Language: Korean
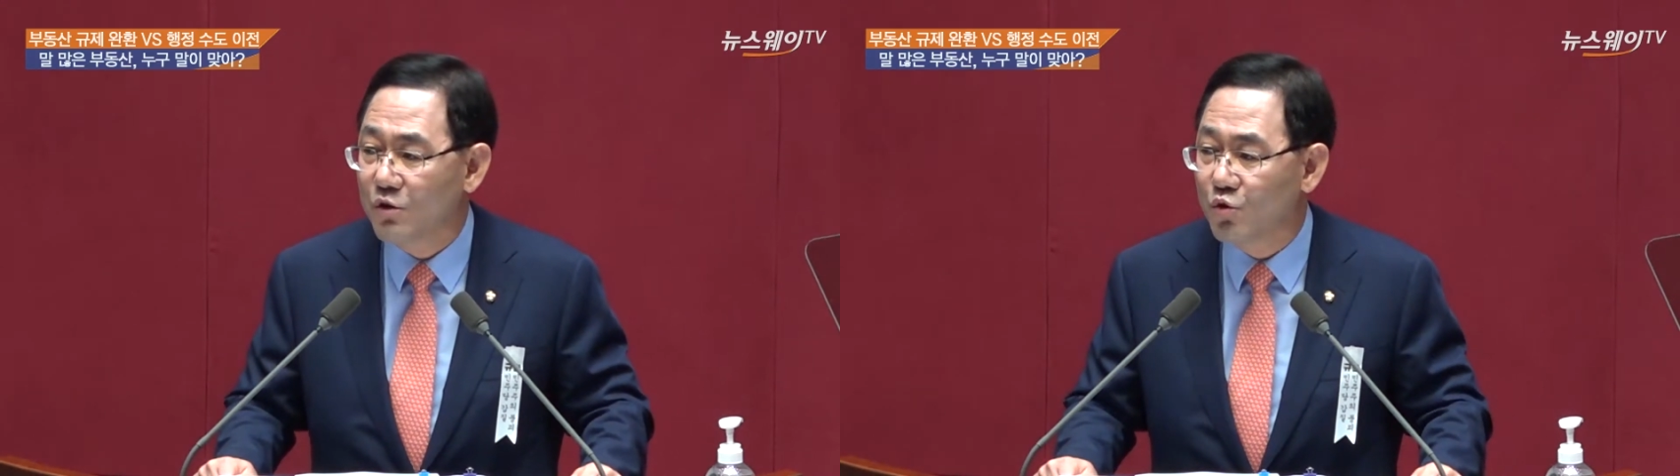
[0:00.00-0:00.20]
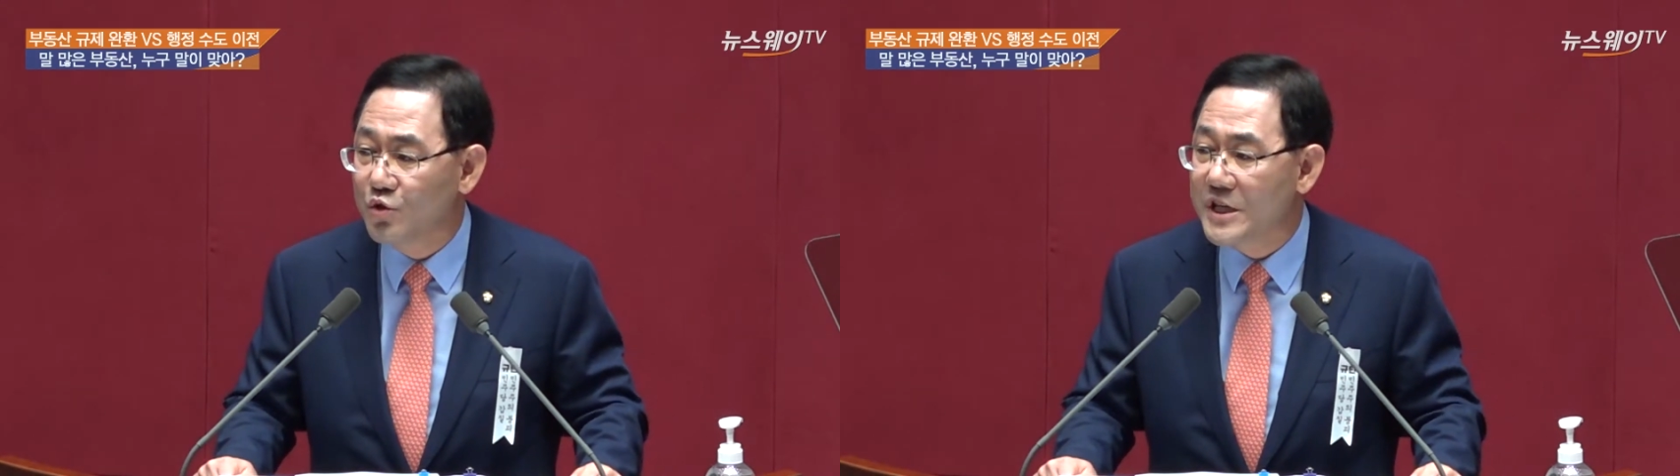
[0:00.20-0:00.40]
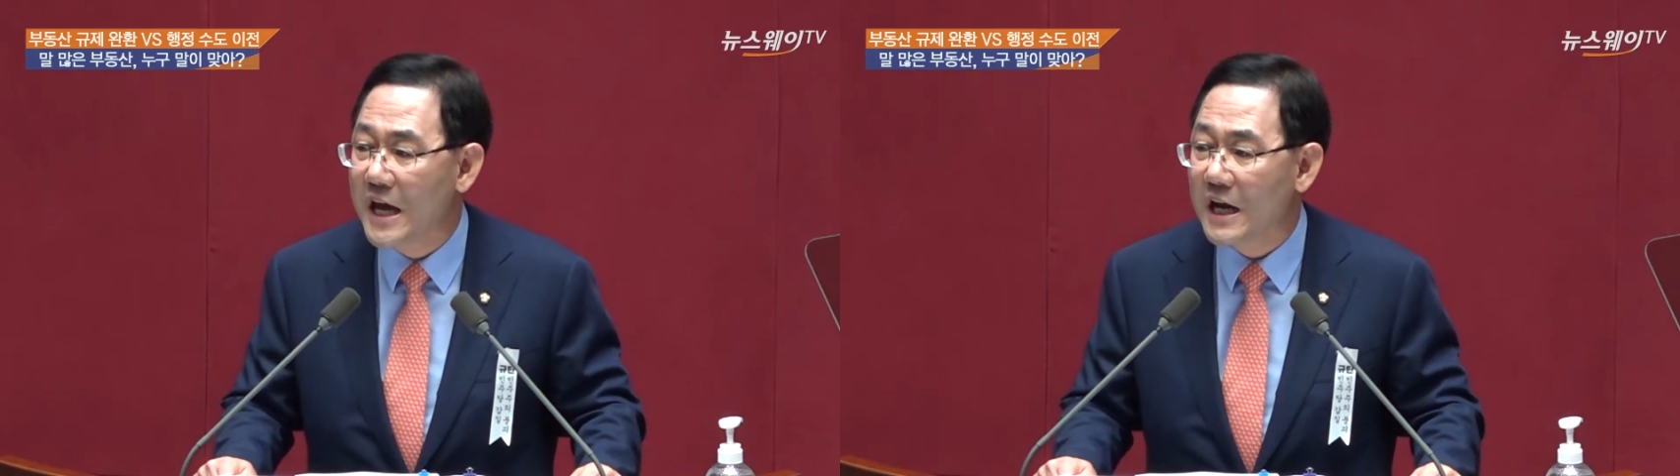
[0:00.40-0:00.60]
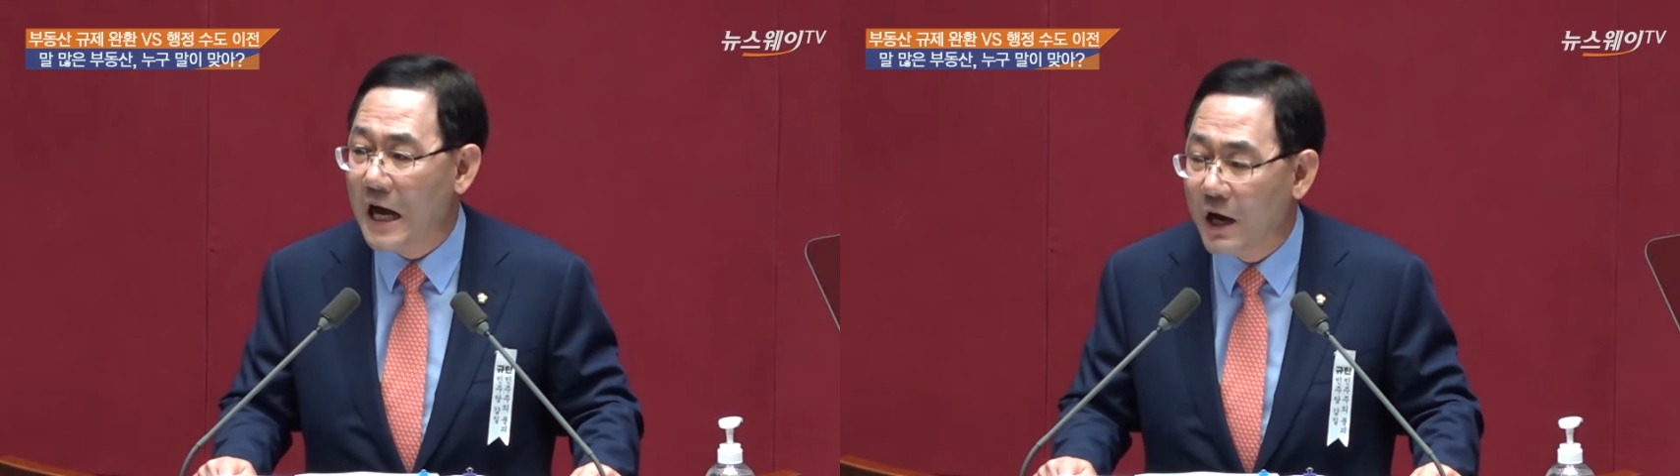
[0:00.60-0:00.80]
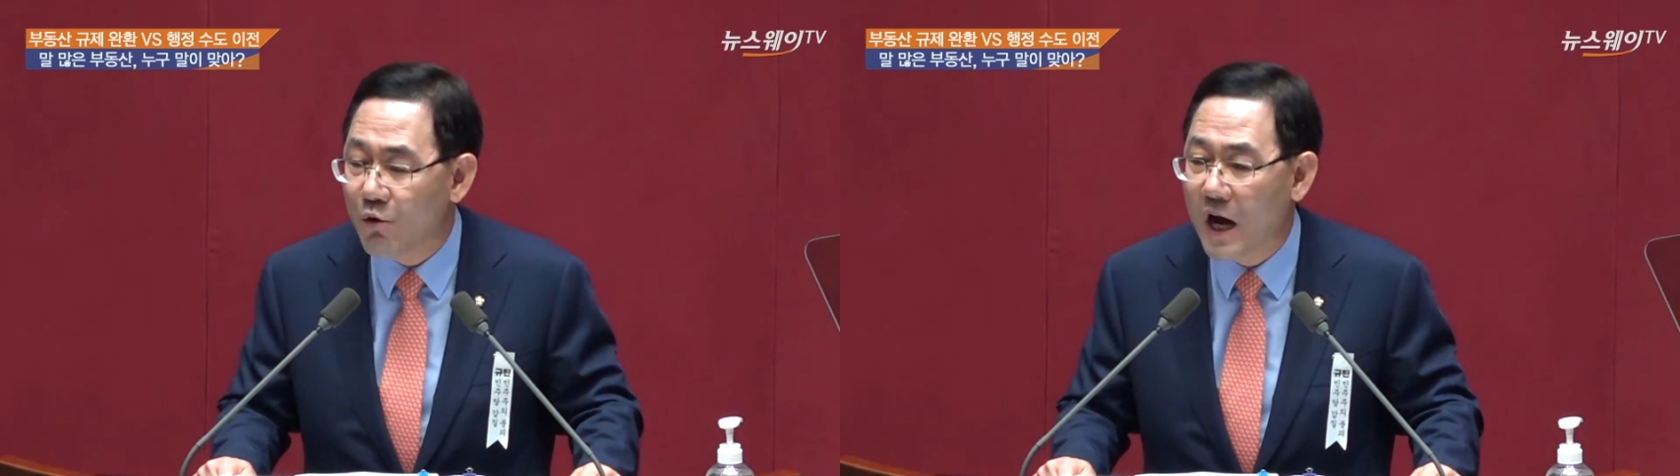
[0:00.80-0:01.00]
규제
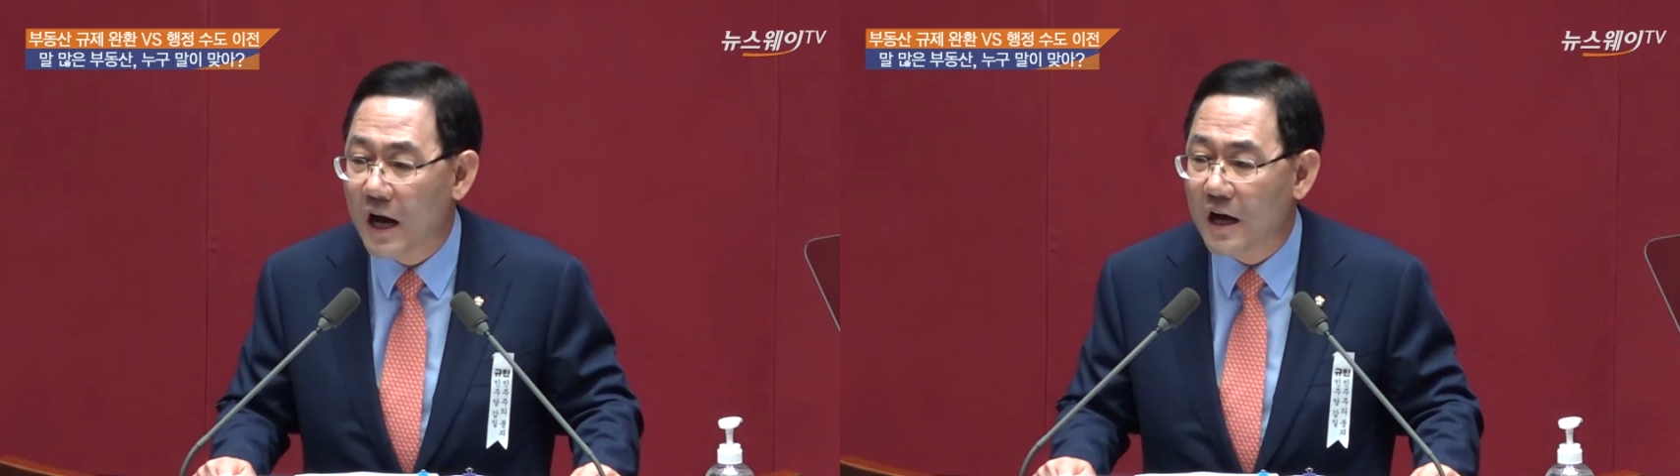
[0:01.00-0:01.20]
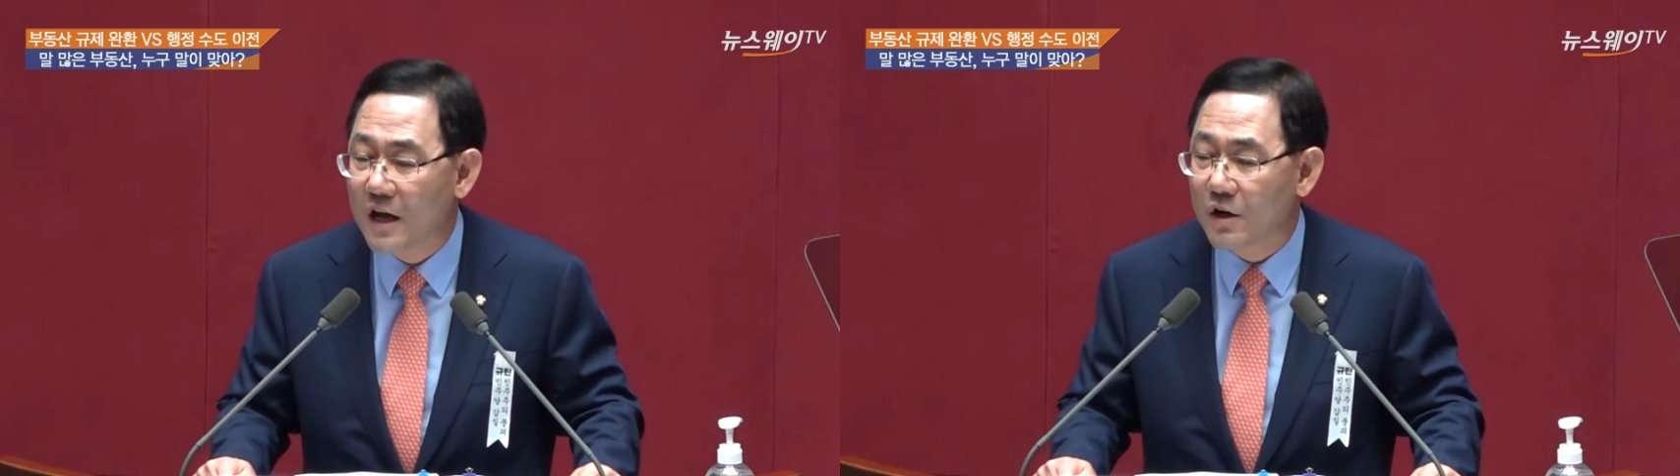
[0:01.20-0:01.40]
강화,